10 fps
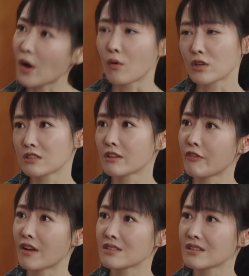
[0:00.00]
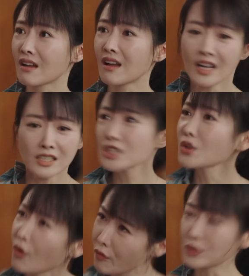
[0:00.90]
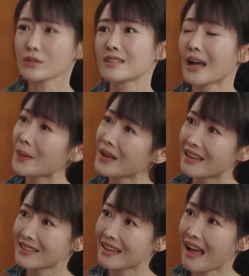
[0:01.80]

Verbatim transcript: 买宏升的房子了，这首付总得拿回来